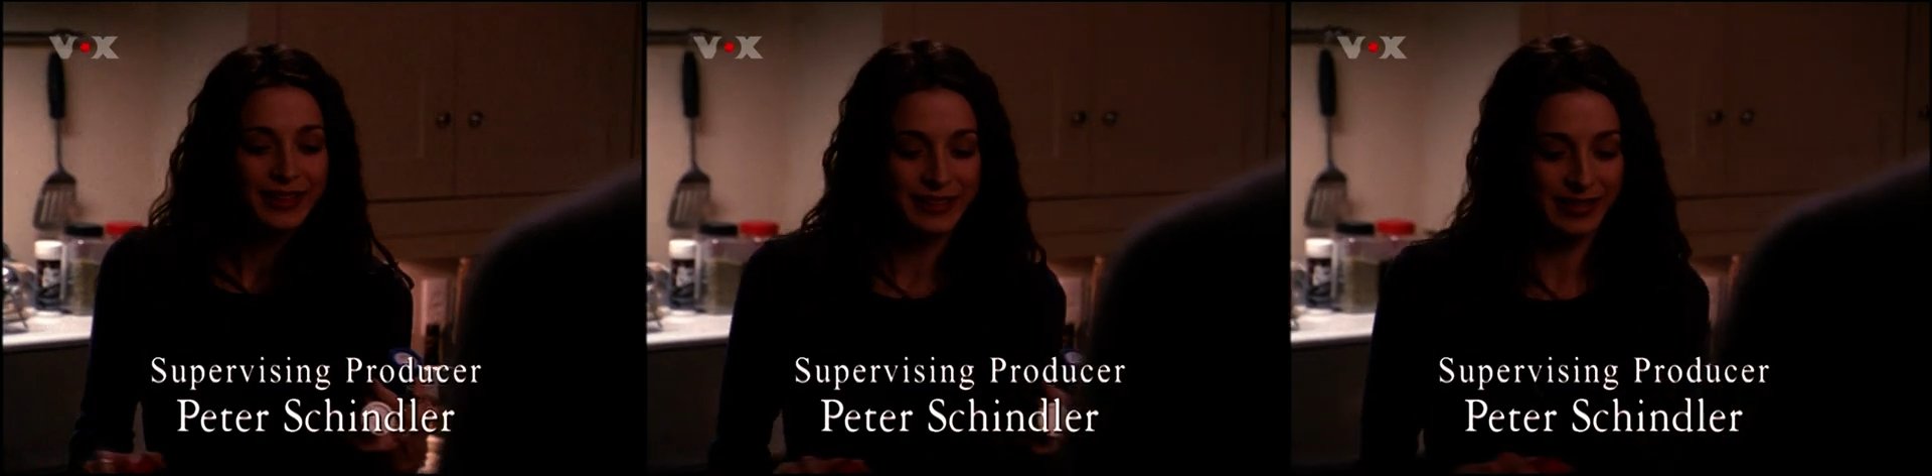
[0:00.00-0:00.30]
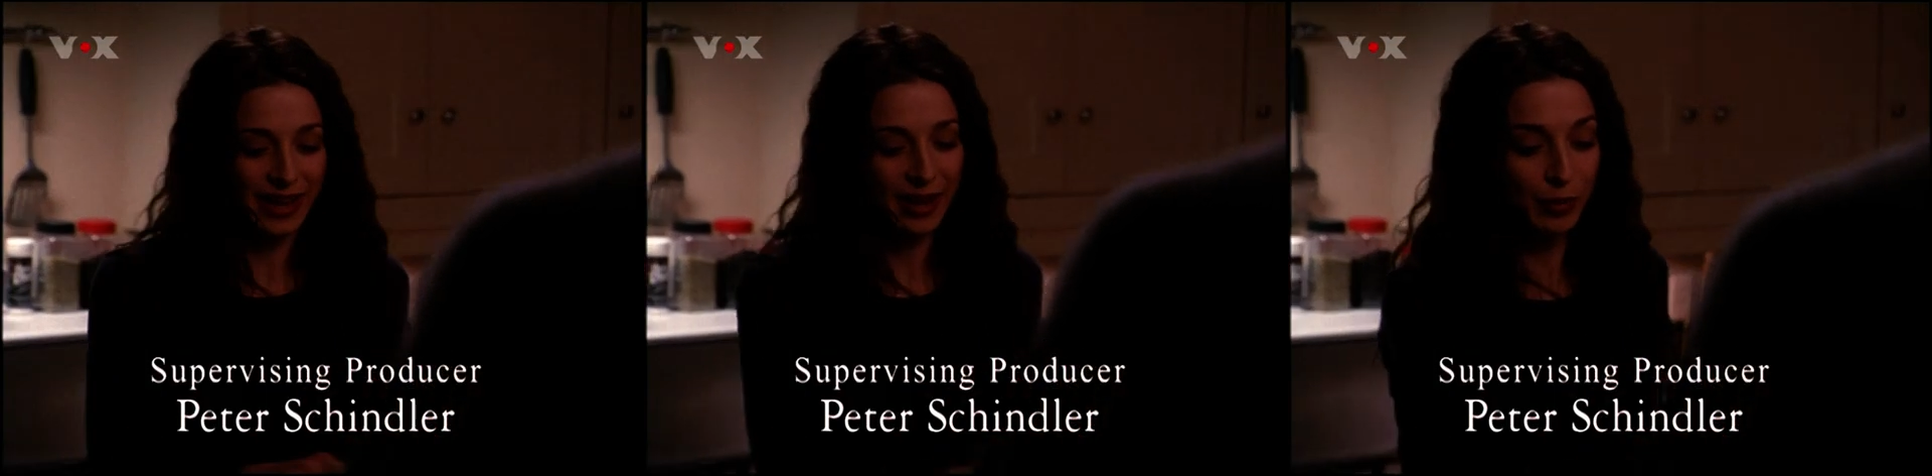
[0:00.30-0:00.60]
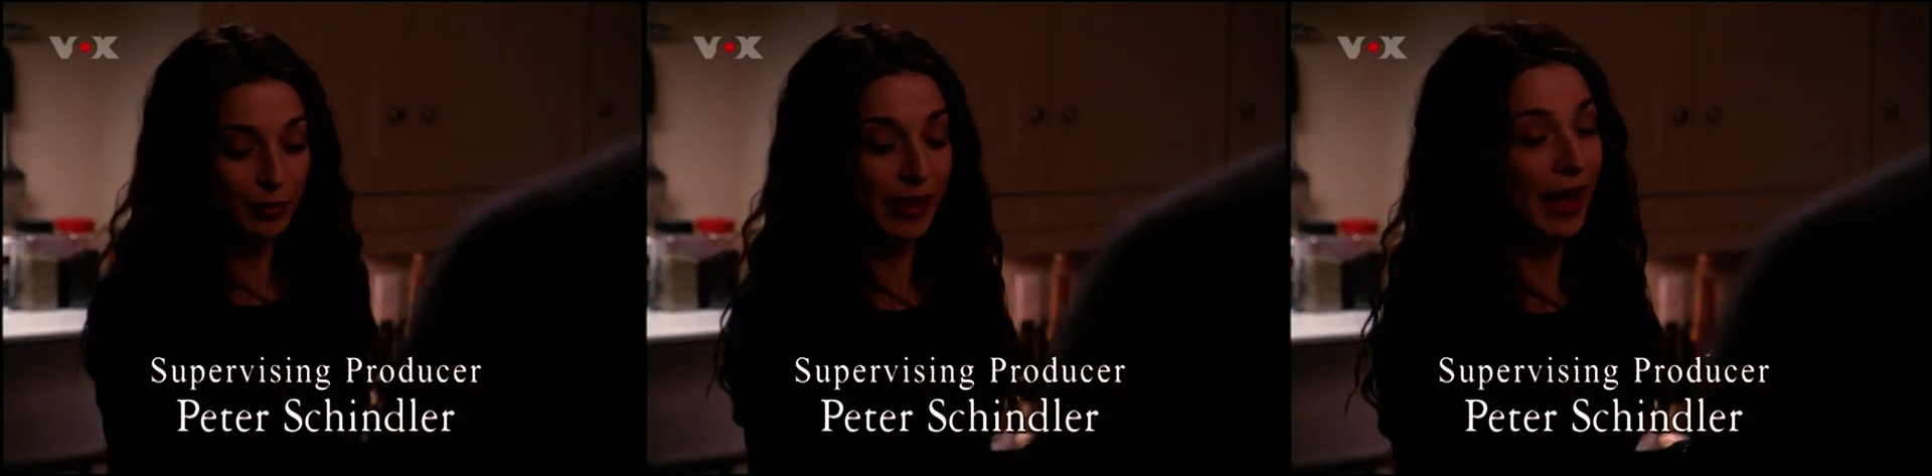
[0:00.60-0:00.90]
Ehrlich,
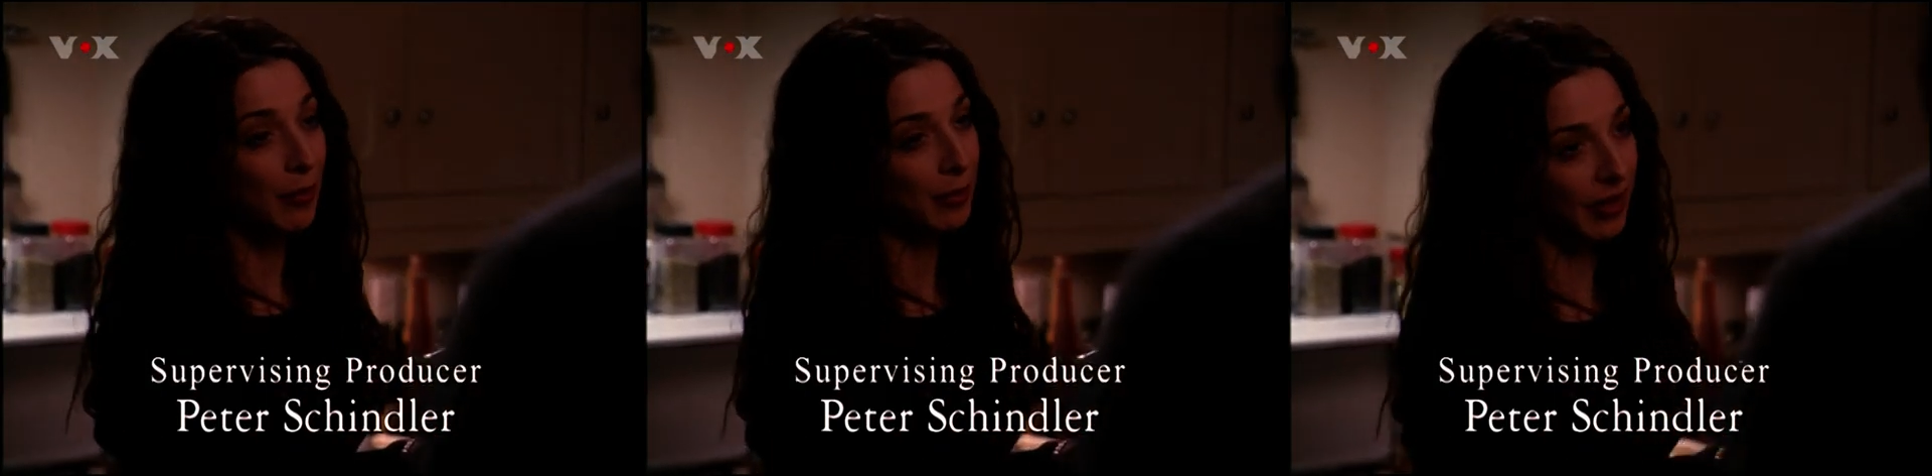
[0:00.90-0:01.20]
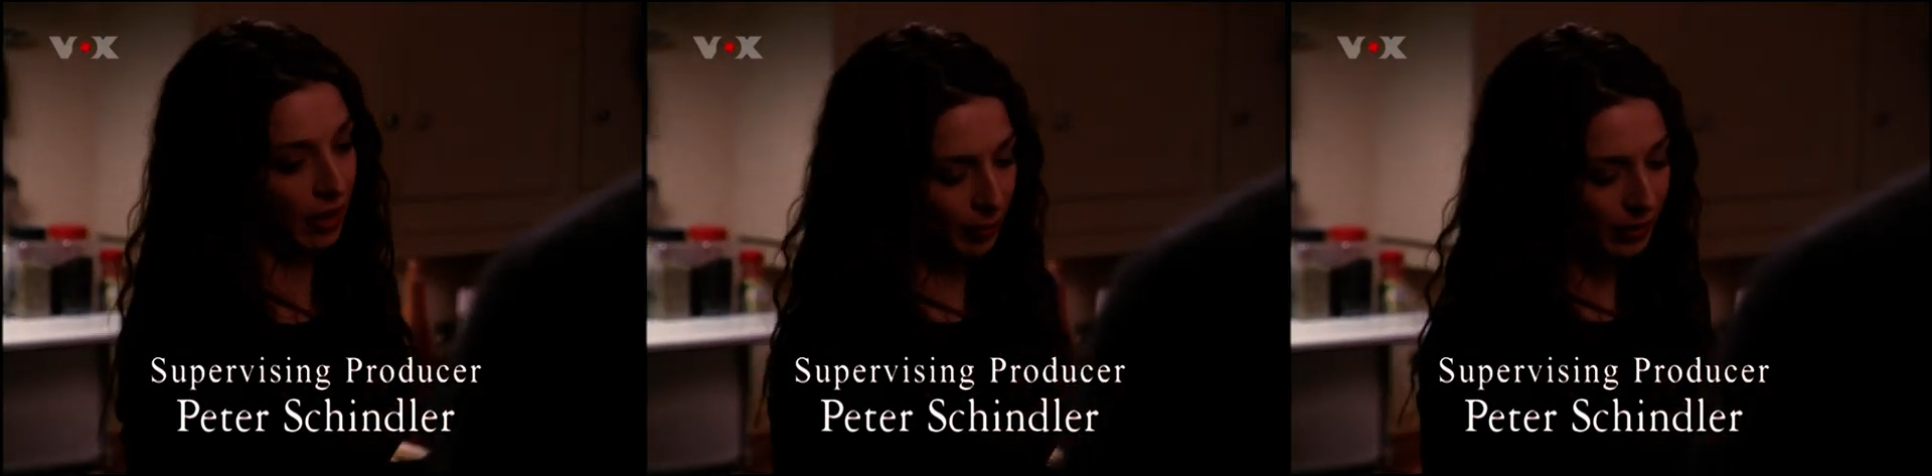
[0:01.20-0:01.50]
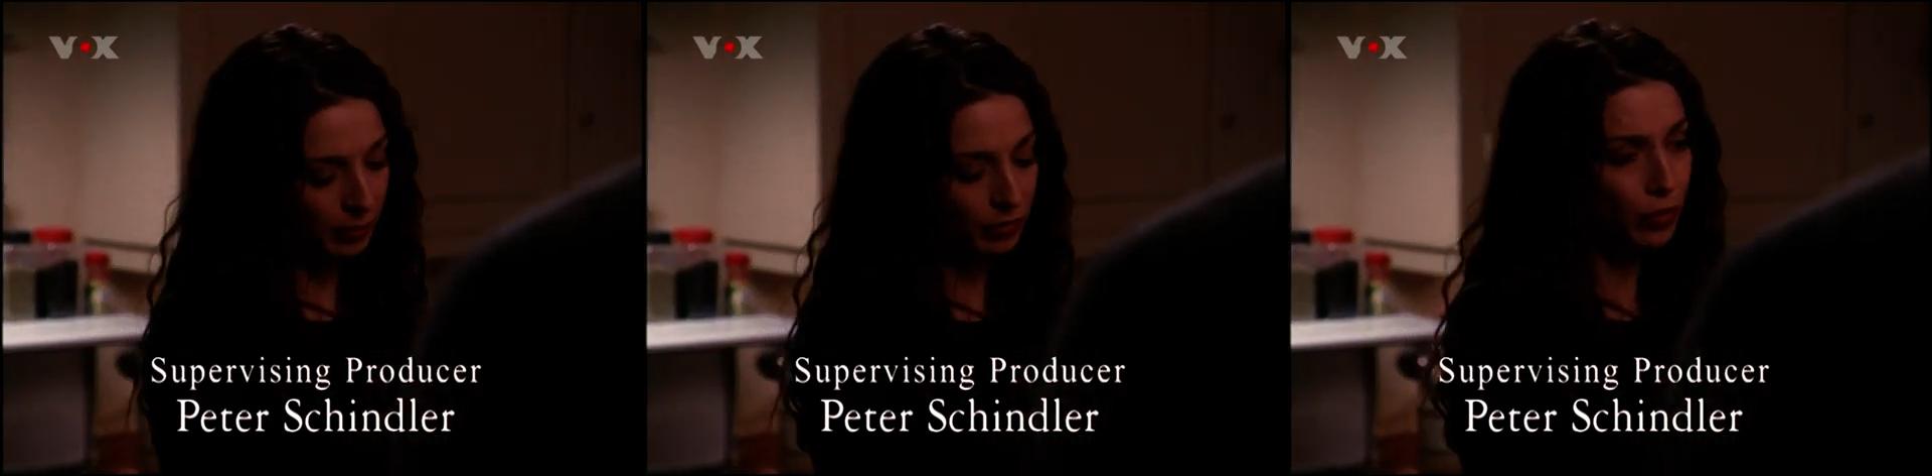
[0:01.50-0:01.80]
ich würde euch unheimlich gern
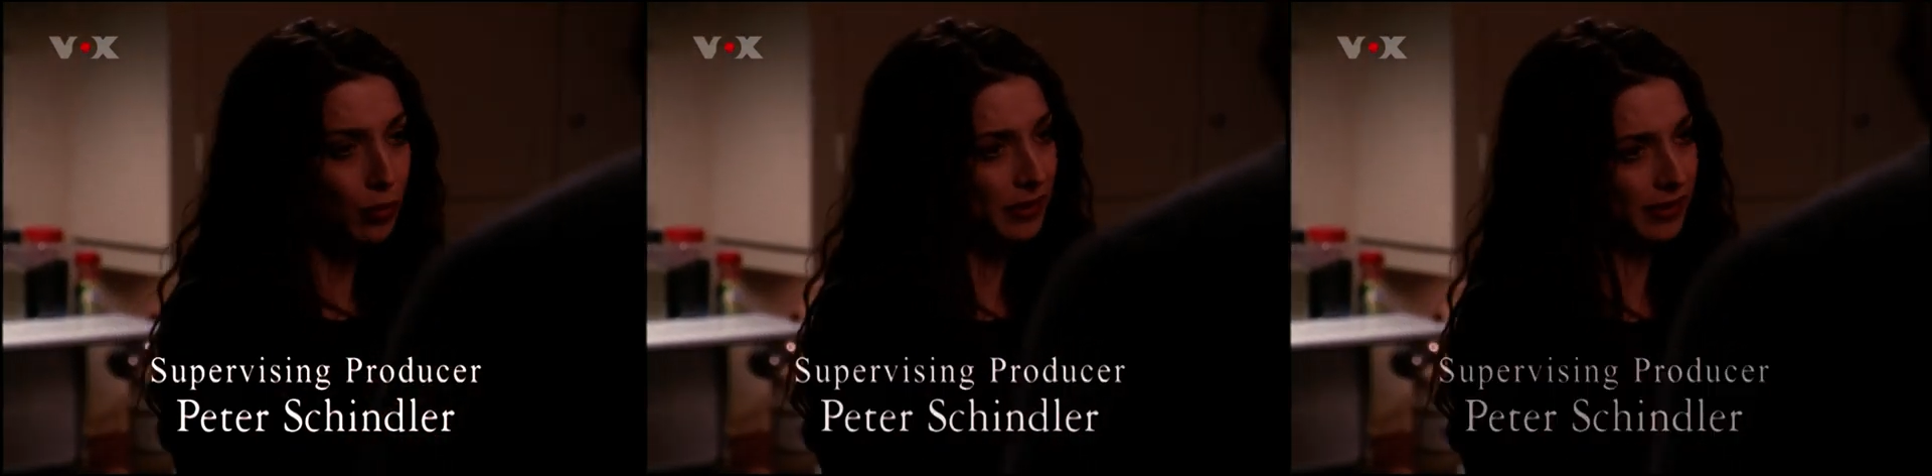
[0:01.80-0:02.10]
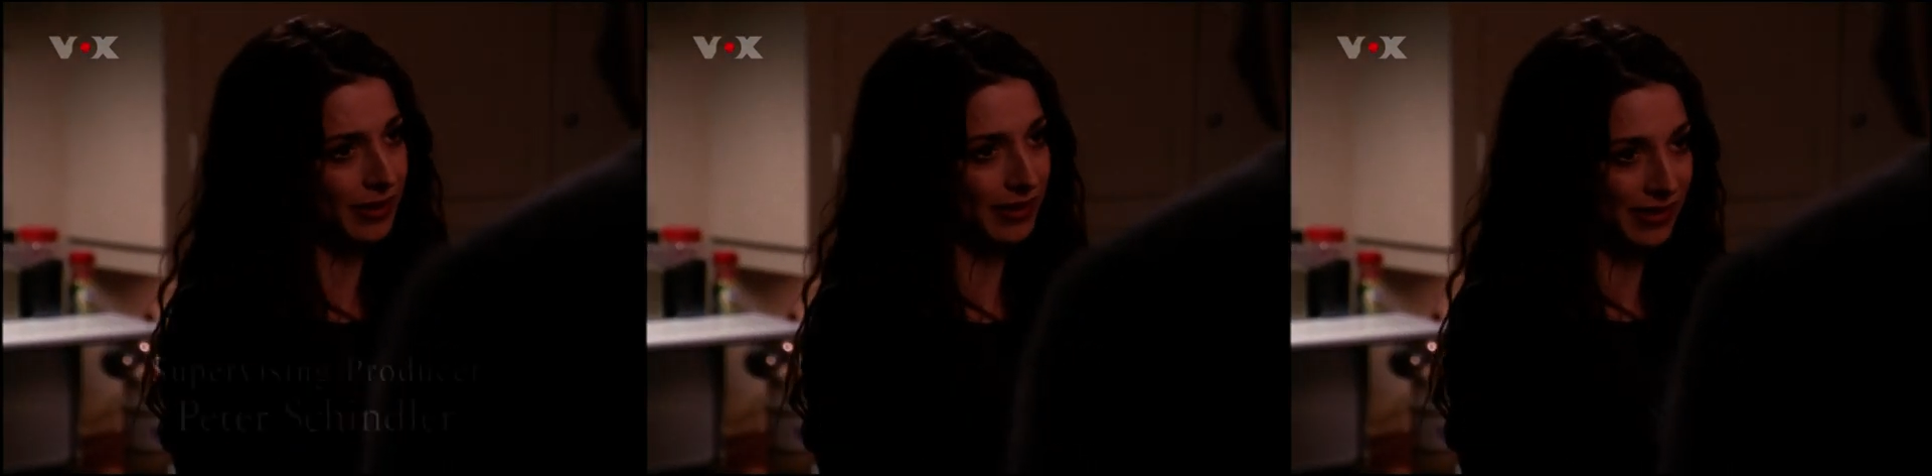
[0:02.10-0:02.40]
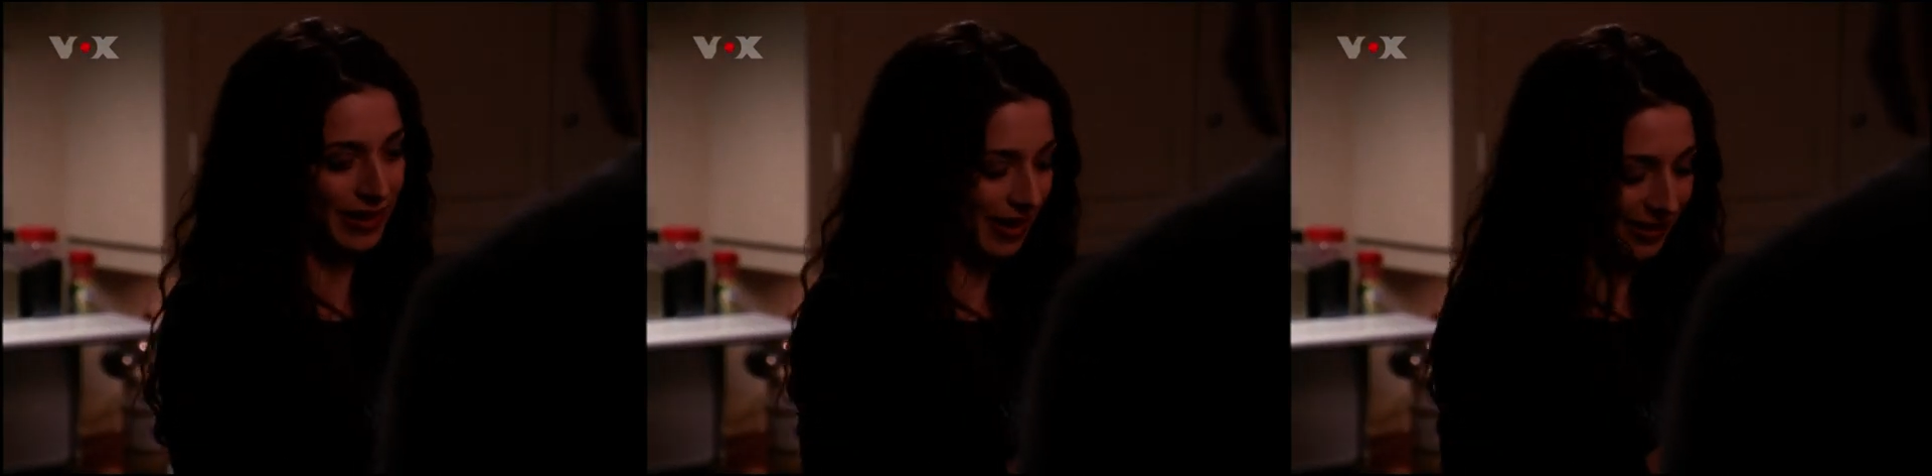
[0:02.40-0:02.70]
helfen, aber ich habe
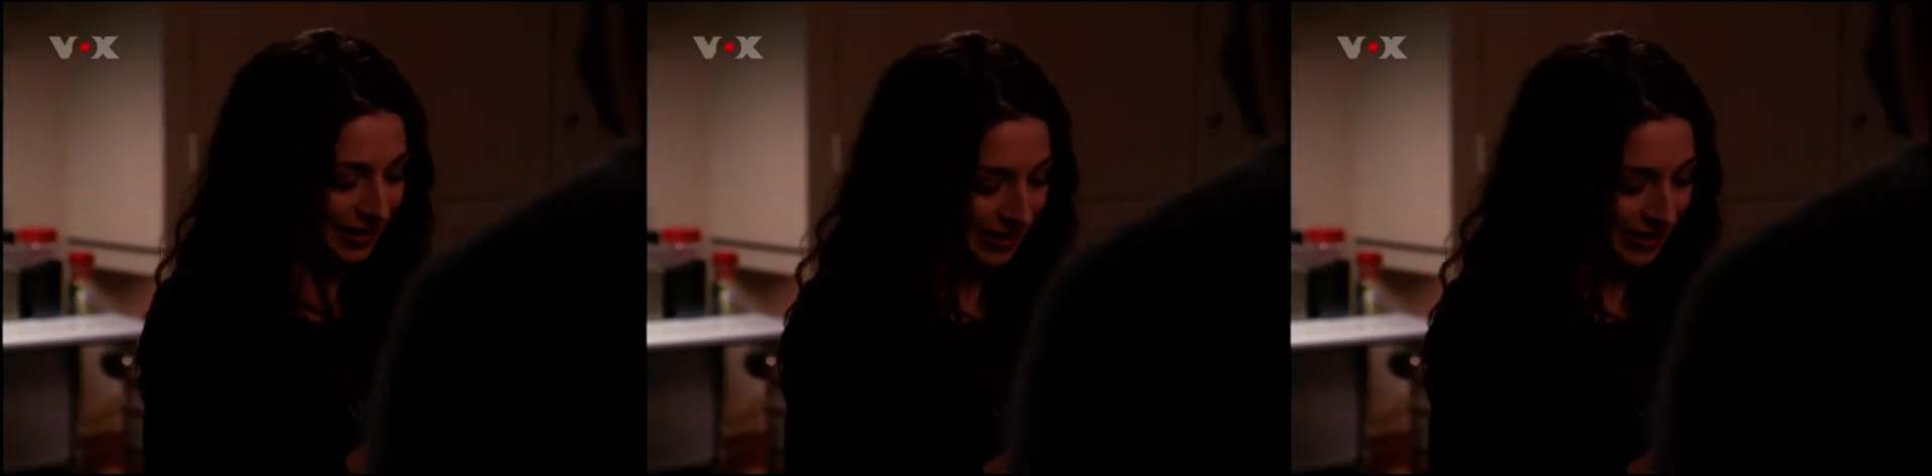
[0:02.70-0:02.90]
total viel ich zu weiß, tun.